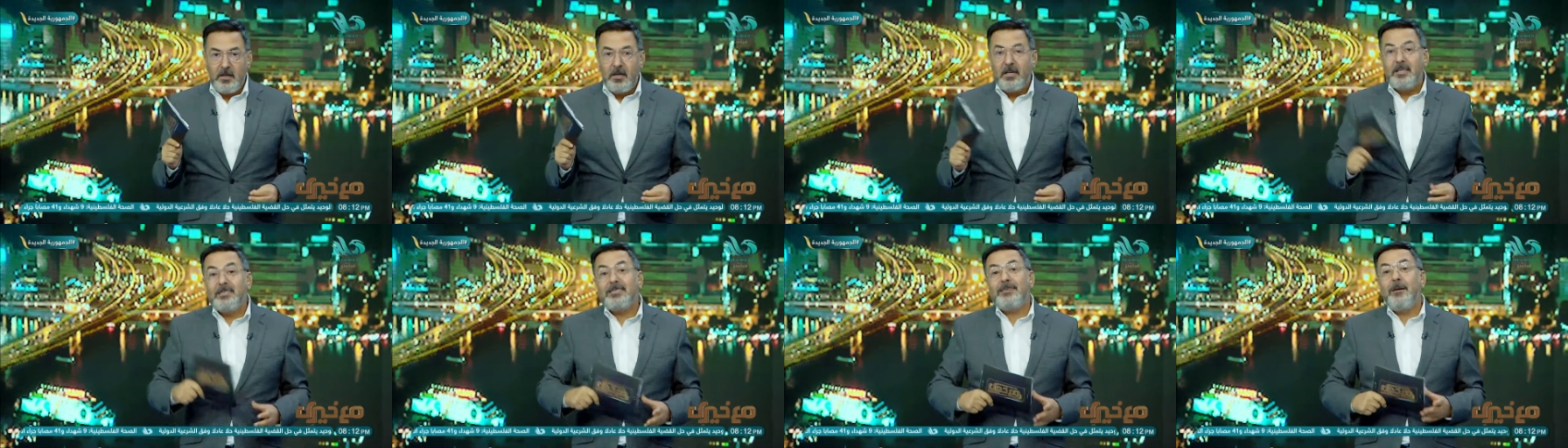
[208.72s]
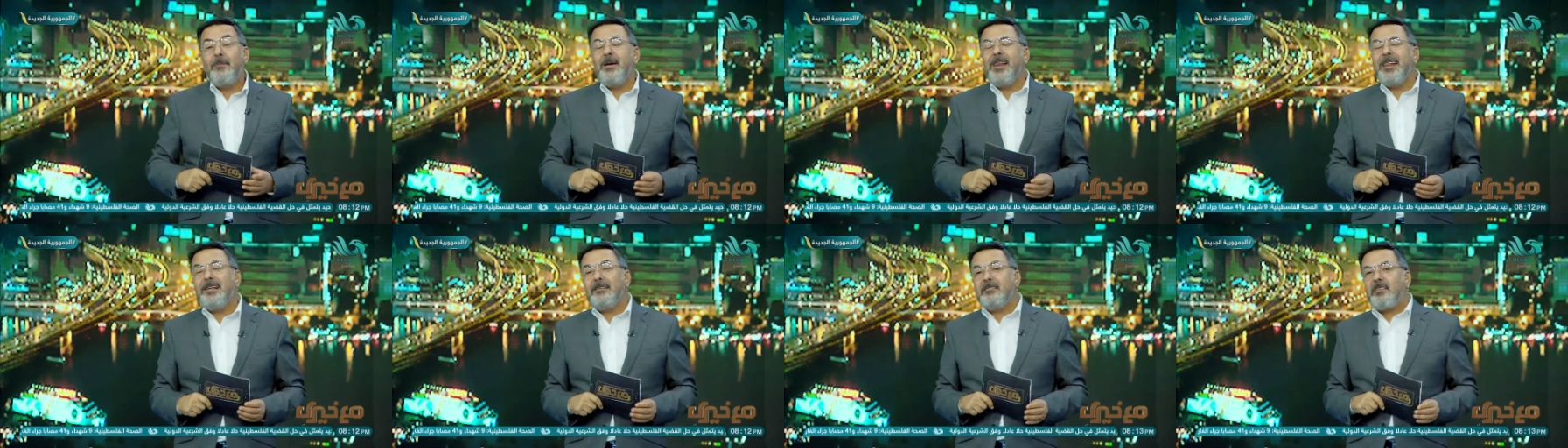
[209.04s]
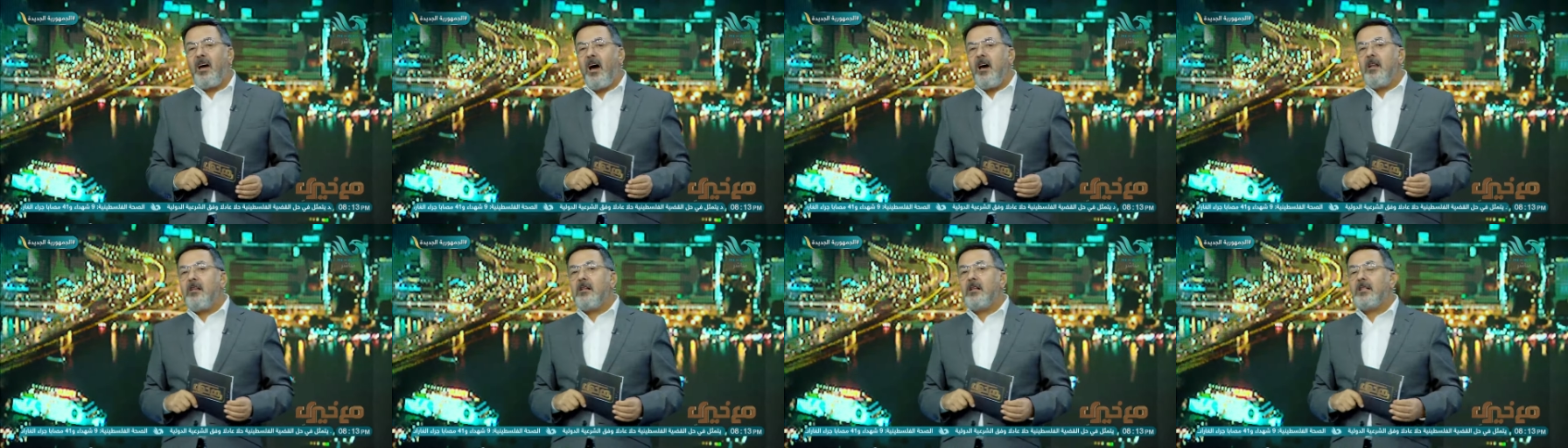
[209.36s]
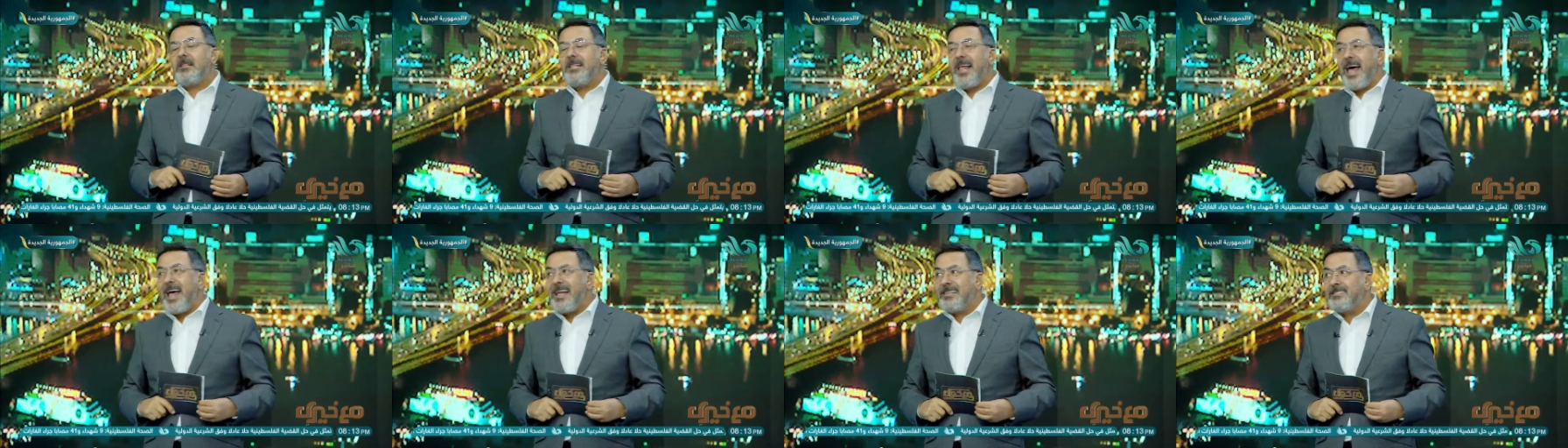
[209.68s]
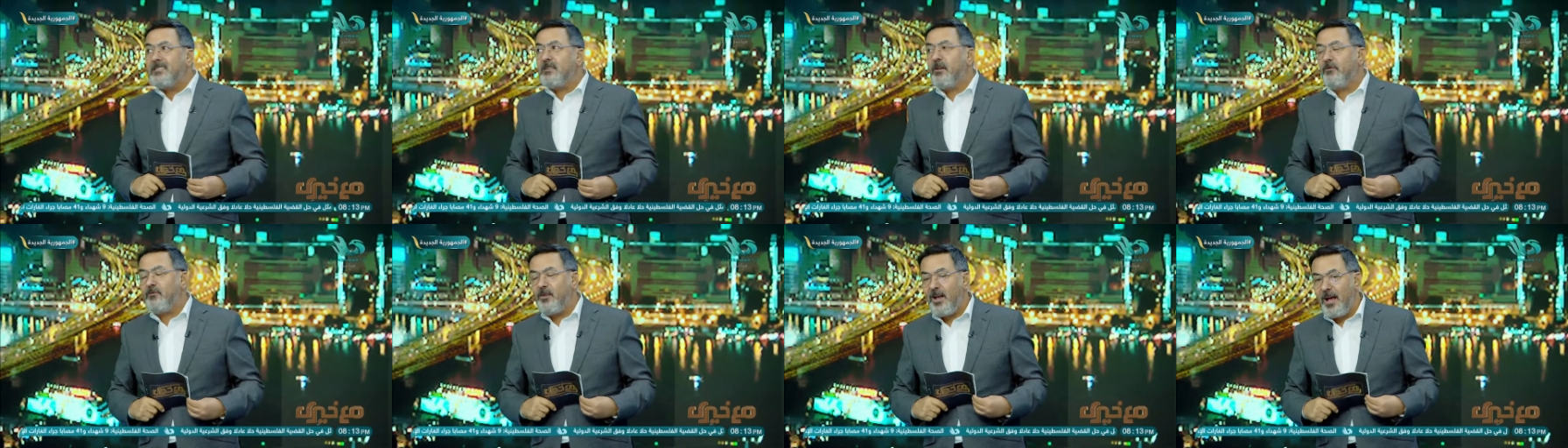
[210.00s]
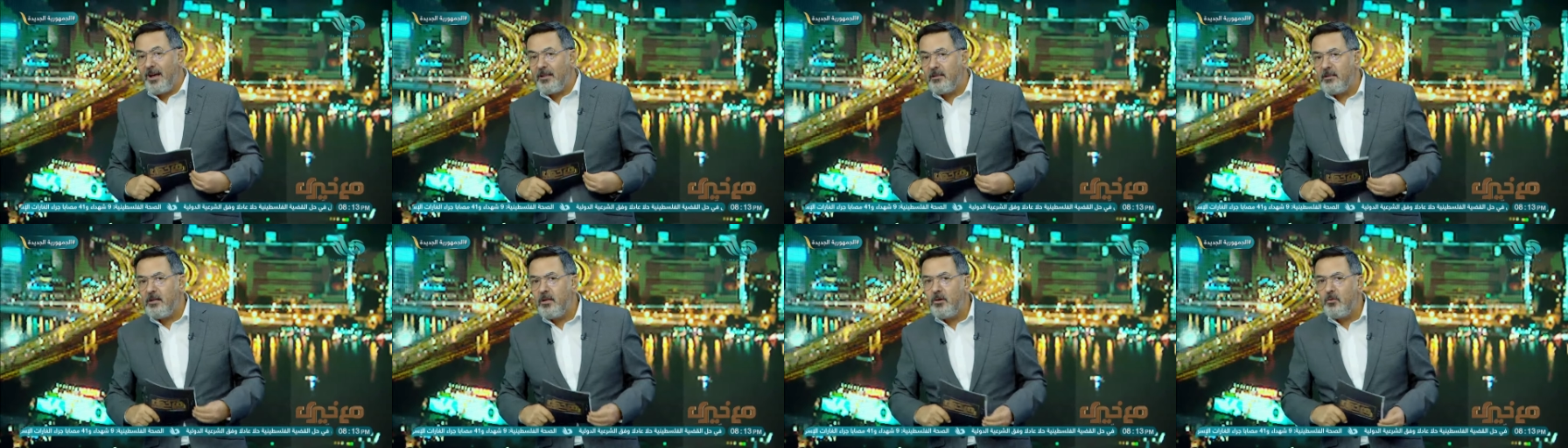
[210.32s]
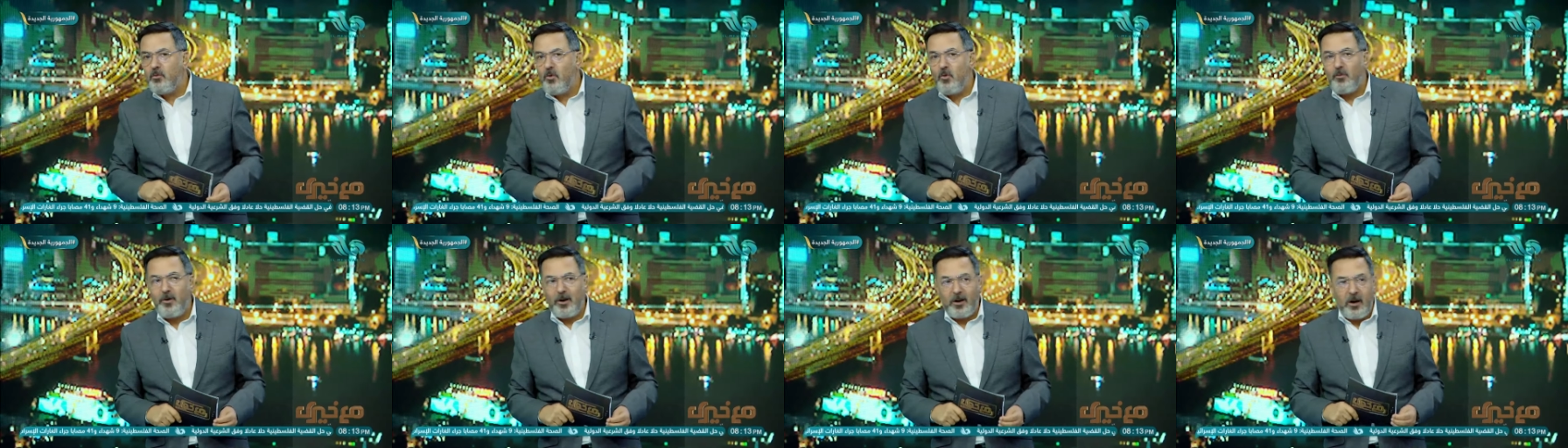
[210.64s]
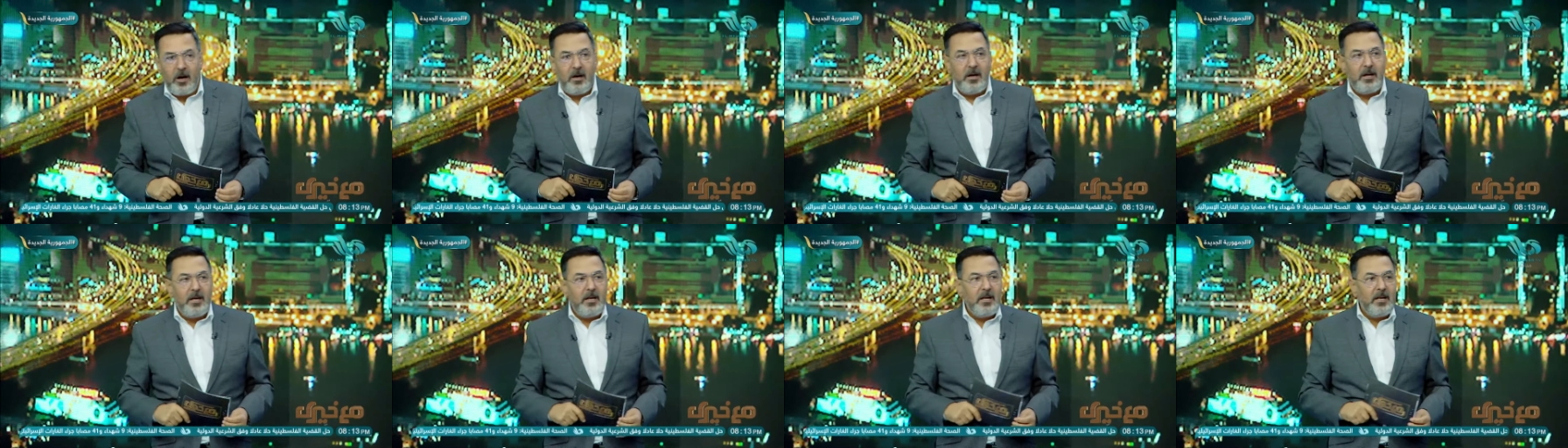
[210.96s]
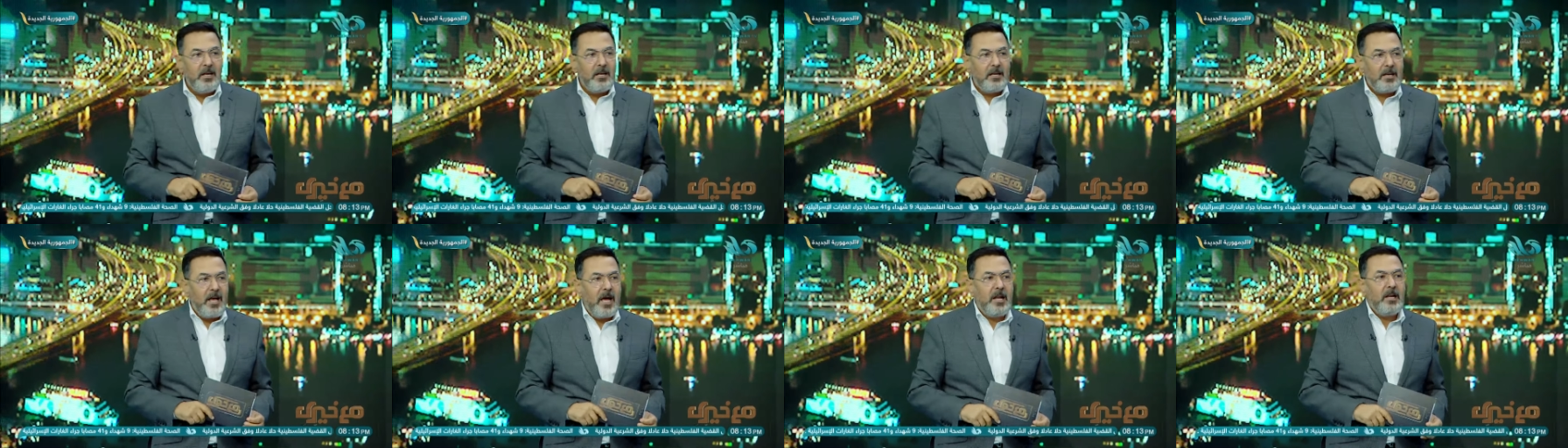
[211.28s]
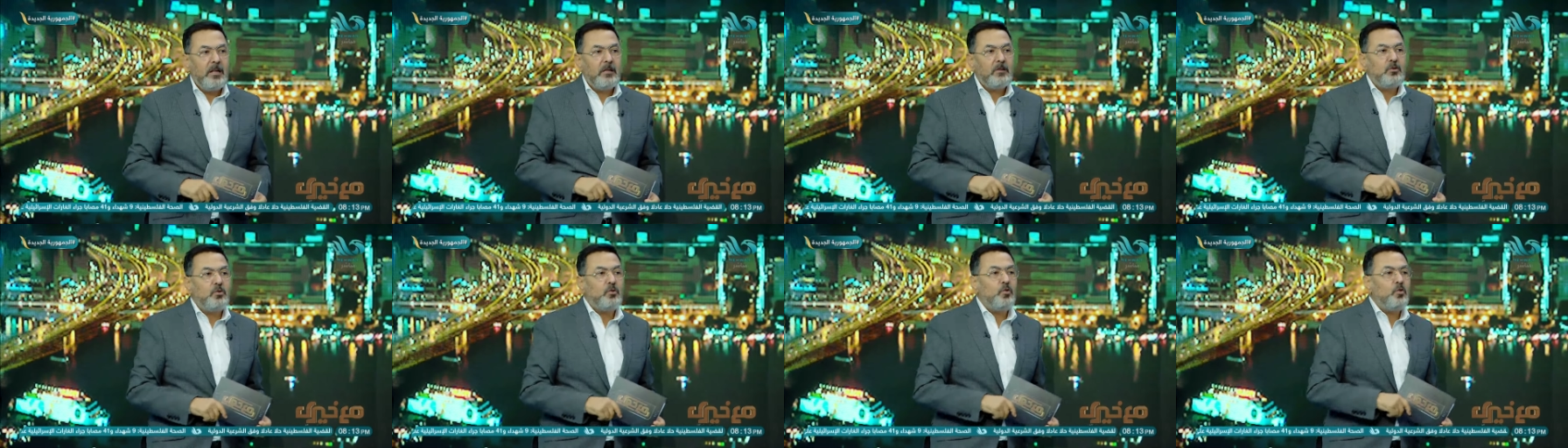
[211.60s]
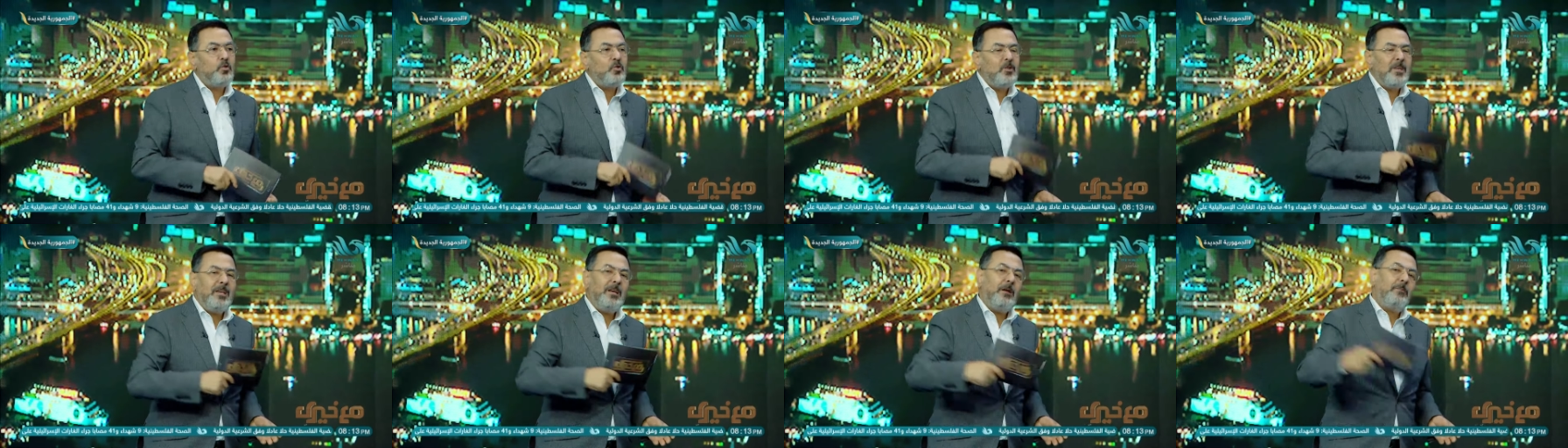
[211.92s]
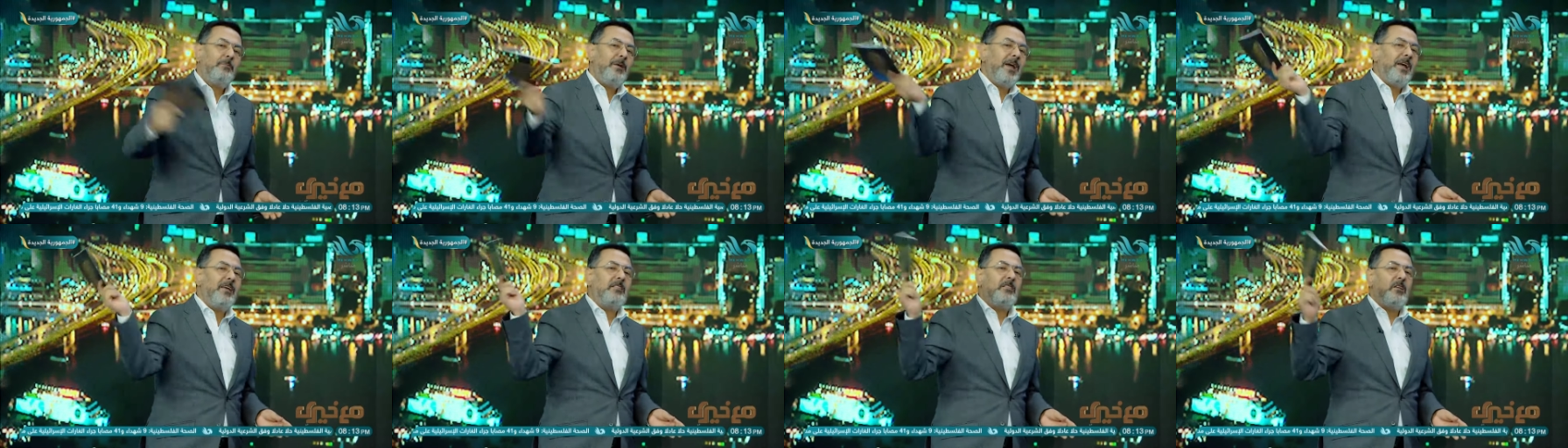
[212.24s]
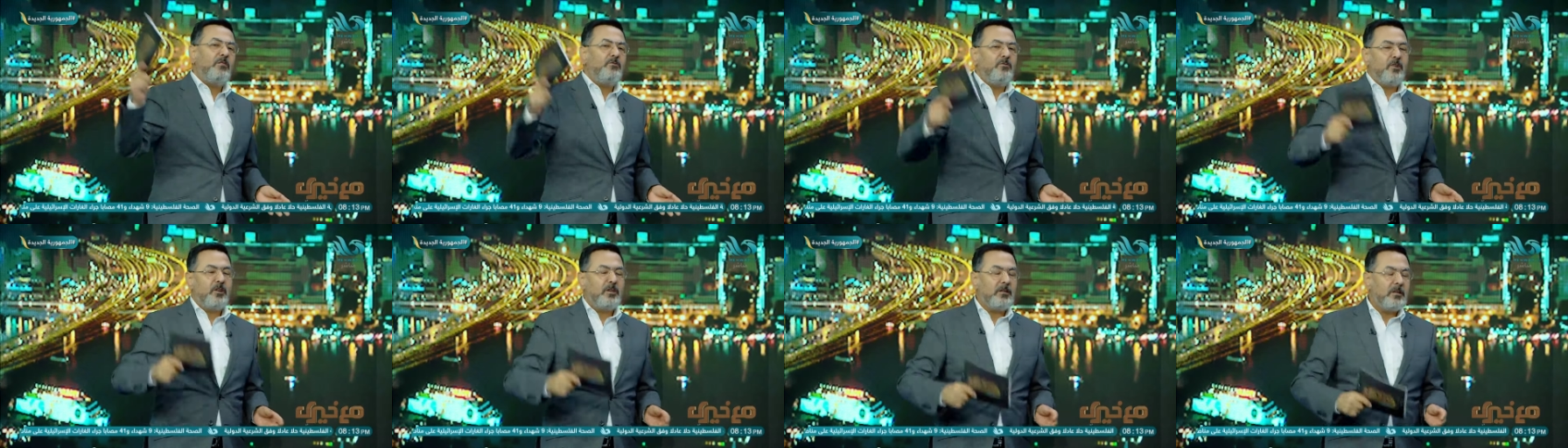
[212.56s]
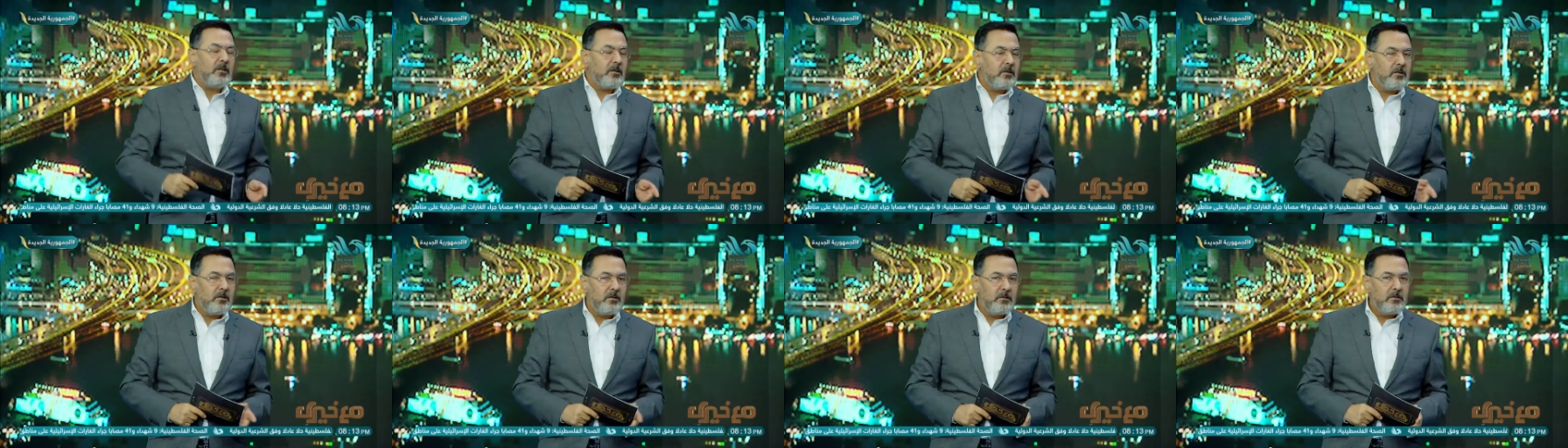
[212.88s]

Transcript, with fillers: الزمالك تعرض لهزة في هذه المباراة كانت تطيح بهذا الفريق